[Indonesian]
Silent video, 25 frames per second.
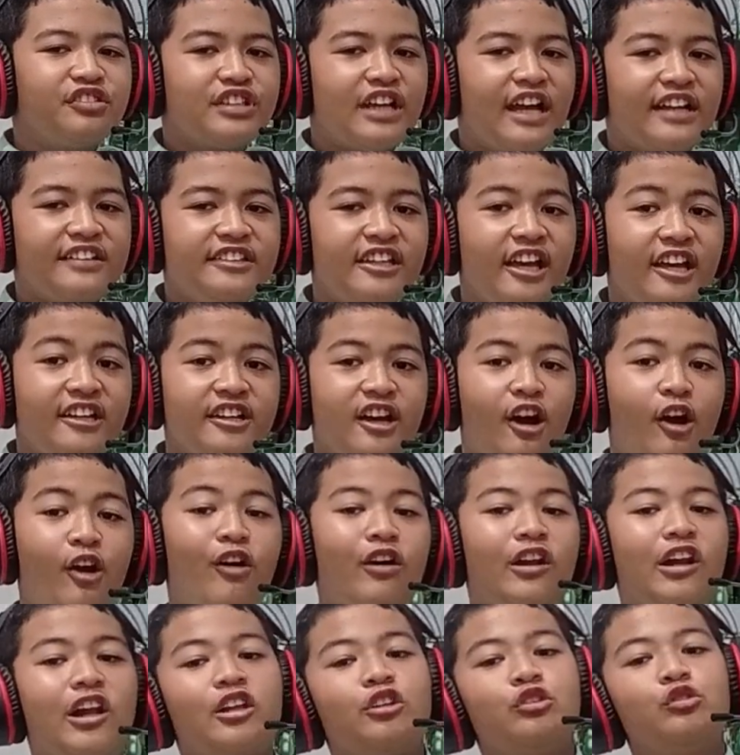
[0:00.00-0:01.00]
saja ya
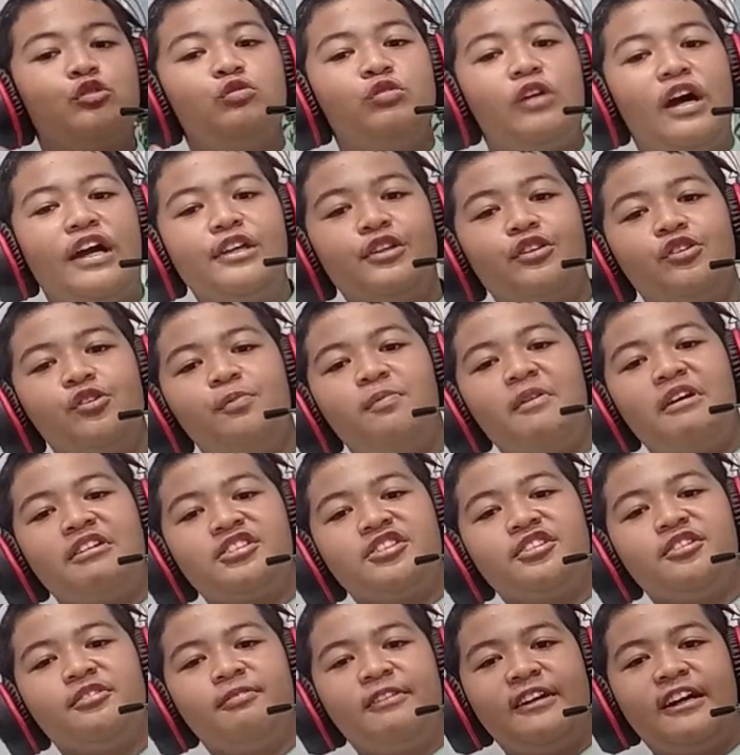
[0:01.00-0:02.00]
orang tua itu
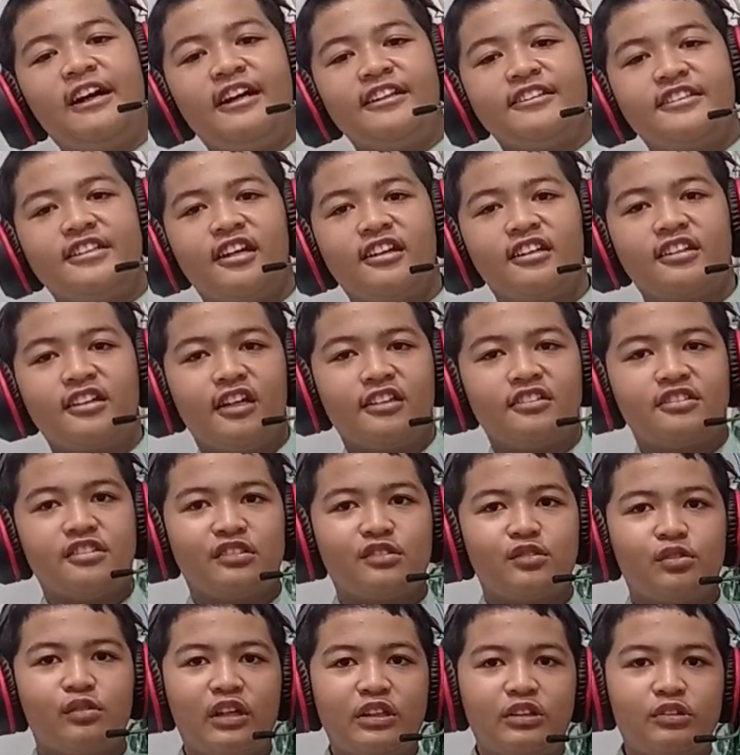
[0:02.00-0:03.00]
pasti mengajarkan
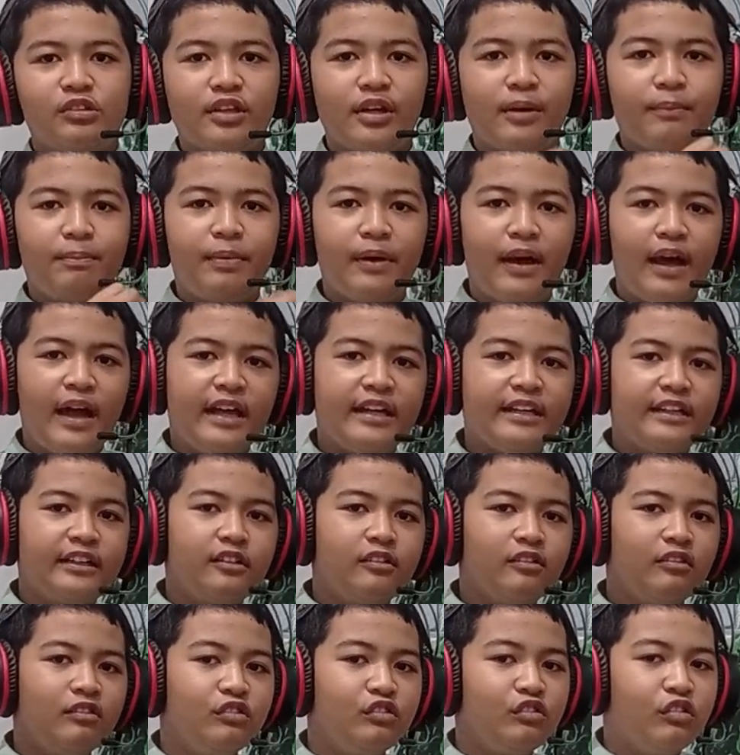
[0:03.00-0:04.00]
sesuatu yang
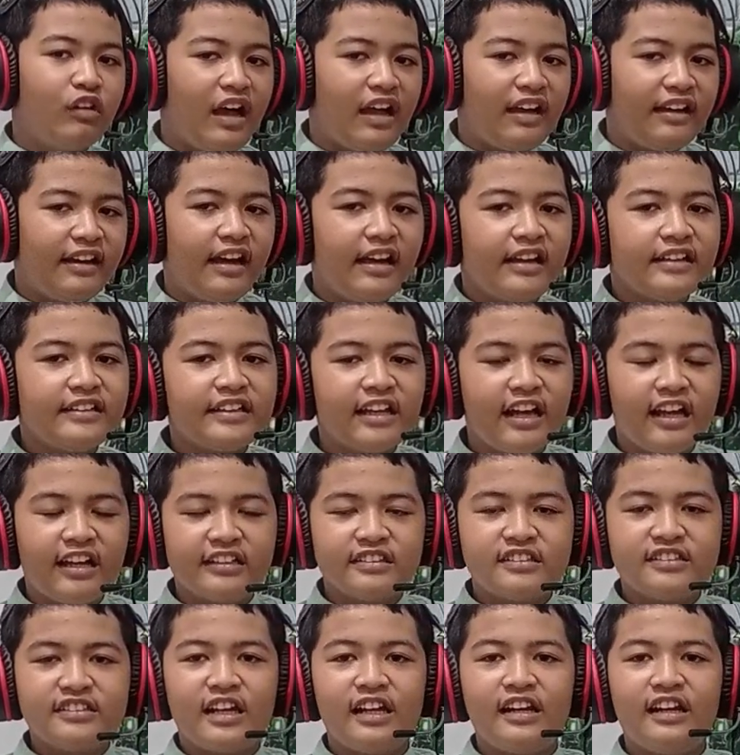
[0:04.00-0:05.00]
baik untuk anak
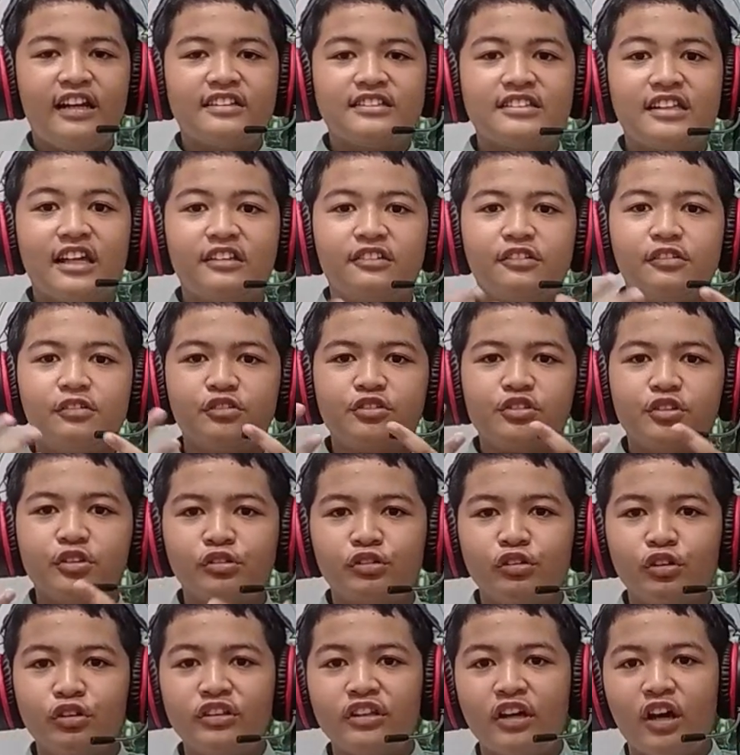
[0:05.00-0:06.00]
ya Salah satu
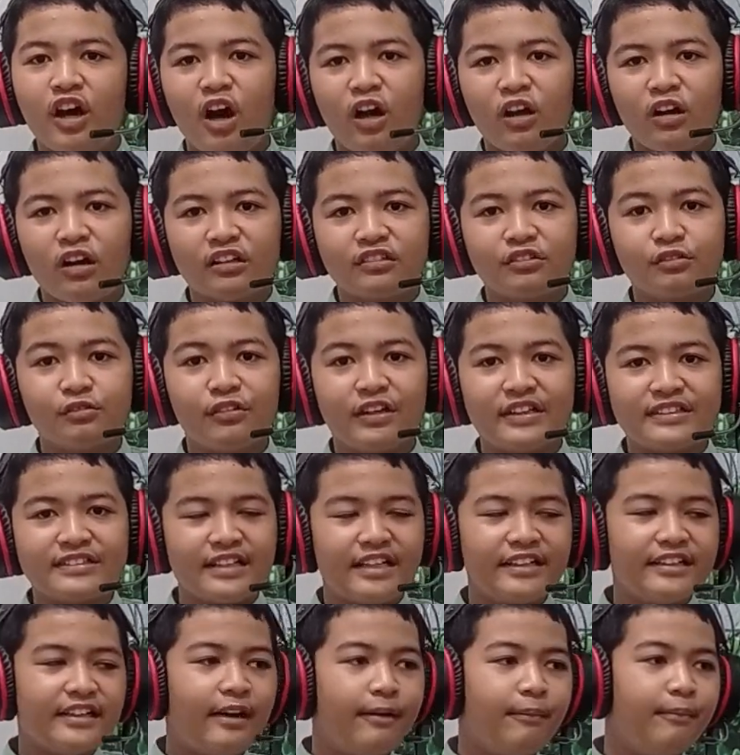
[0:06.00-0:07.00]
contohnya orang tua
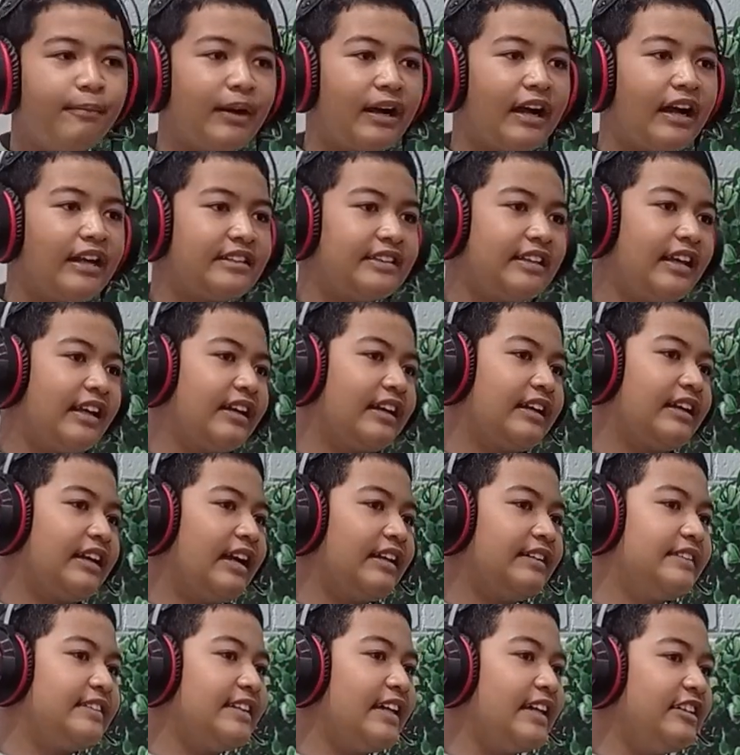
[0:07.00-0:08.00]
saya
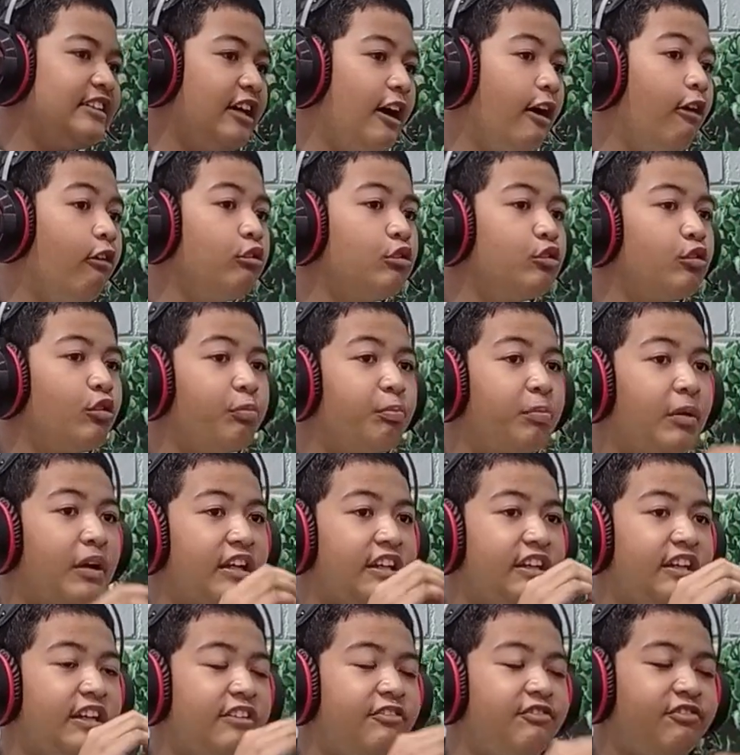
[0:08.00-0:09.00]
mengajarkan saya untuk
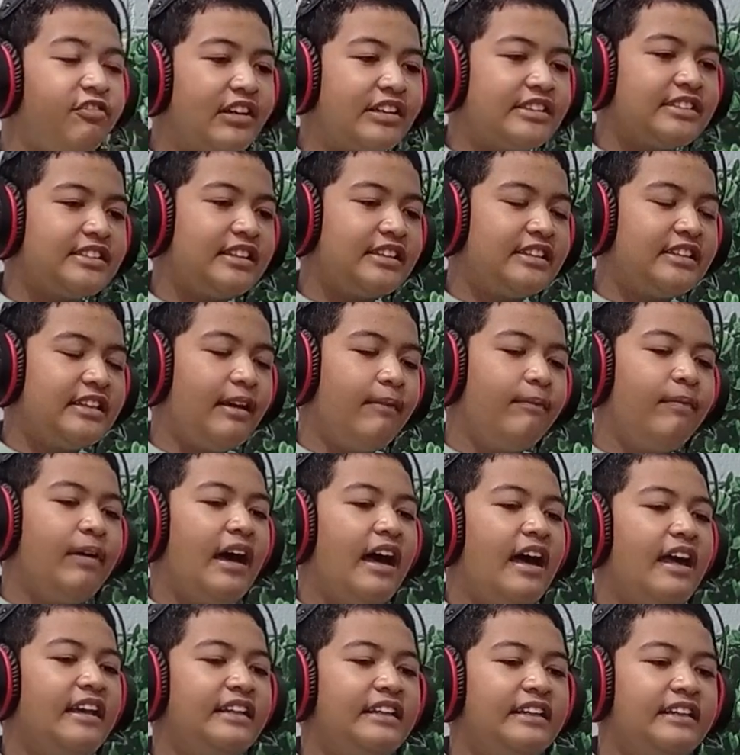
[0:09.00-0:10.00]
berinfak setiap
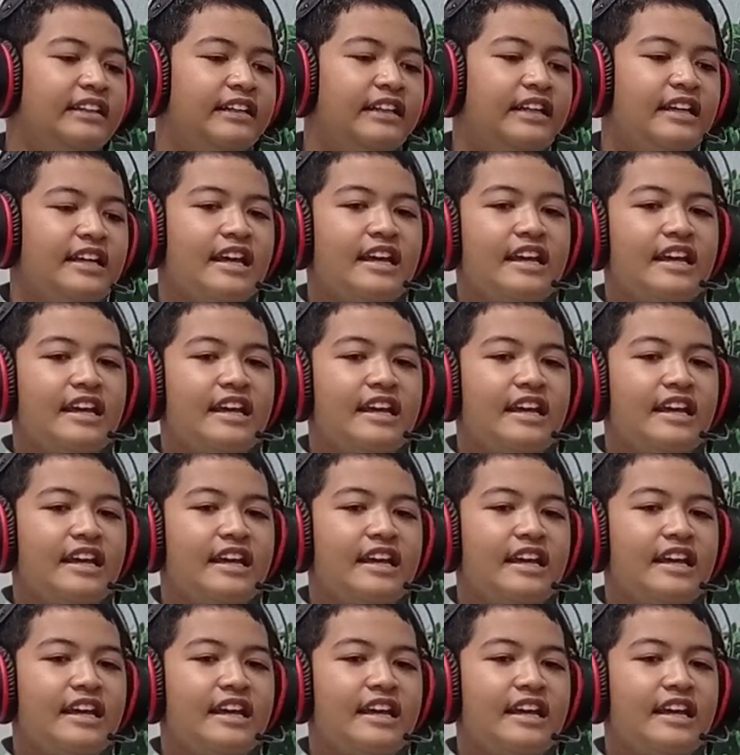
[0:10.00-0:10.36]
hari